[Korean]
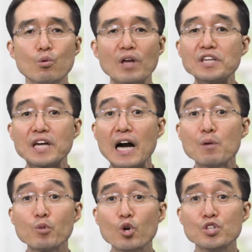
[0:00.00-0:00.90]
굉장히
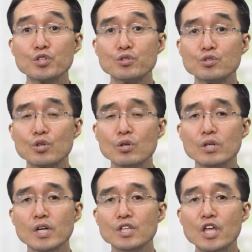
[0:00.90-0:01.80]
강한 표현이거든요.
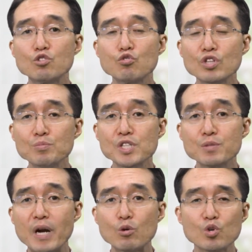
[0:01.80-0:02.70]
대충
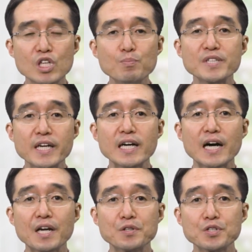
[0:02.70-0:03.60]
넘기지 말고 깊이
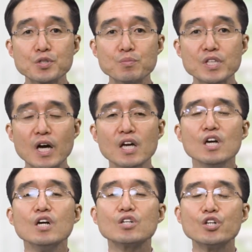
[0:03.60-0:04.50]
생각하라는 것입니다.
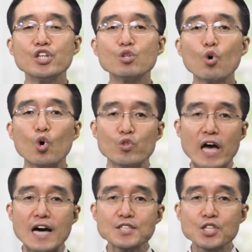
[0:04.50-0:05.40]
그리고
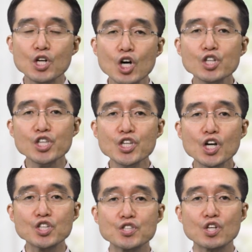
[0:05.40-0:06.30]
나서
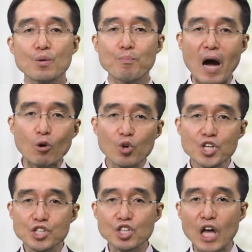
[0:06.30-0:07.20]
이어져서 바로
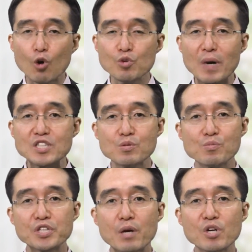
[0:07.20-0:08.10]
이어서 나오는 말씀이
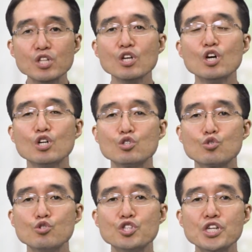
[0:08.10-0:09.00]
뭐냐면
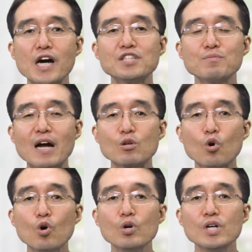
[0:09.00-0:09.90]
술 취하지
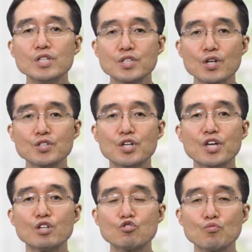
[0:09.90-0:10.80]
말고
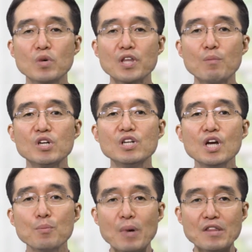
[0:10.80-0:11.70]
성령의
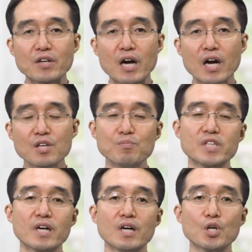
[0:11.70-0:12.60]
충만함을 받으라입니다.
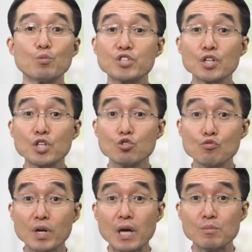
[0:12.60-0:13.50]
여러분 성령
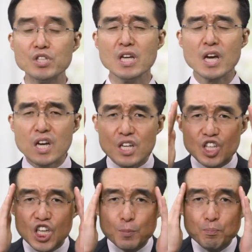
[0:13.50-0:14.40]
충만함은
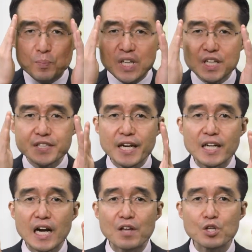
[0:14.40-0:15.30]
깊이
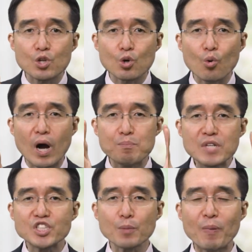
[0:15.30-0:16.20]
생각하는 것과
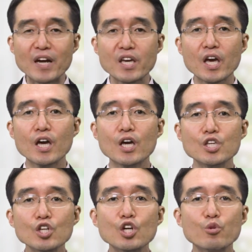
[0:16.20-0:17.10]
밀접하게
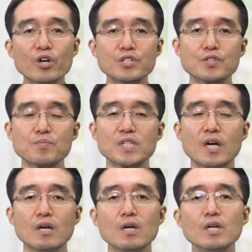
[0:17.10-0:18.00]
연결되어 있습니다.
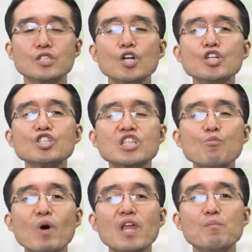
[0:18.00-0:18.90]
성령
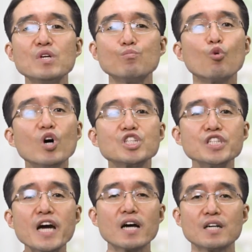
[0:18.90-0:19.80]
충만함이
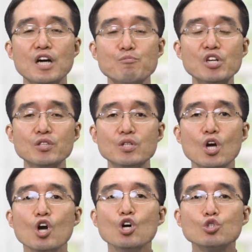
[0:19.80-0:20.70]
무엇이냐 하면
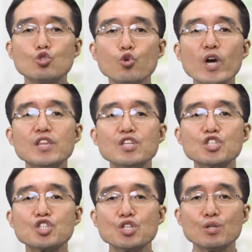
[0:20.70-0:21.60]
주의
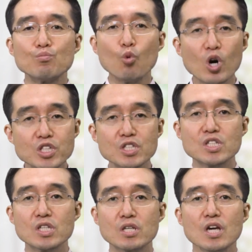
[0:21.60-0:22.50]
뜻이
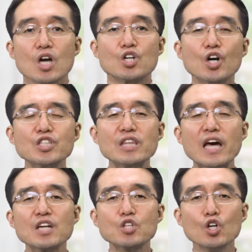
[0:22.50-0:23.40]
무엇인지 그것에
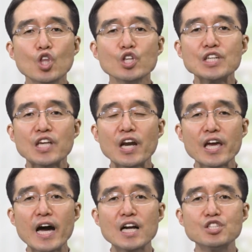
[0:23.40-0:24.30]
따라서 어떻게
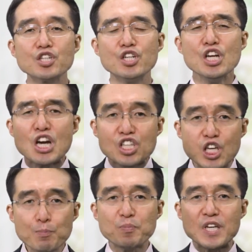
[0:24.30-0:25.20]
살아야 할지를
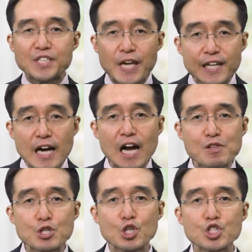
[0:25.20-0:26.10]
깊이
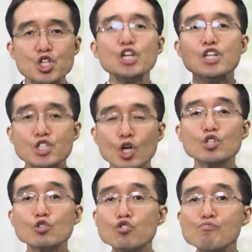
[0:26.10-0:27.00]
생각하는 것이
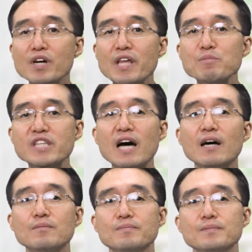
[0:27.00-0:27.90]
성령
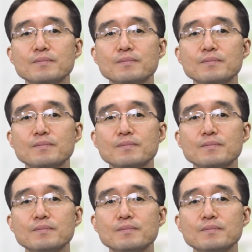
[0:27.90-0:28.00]
충만합니다.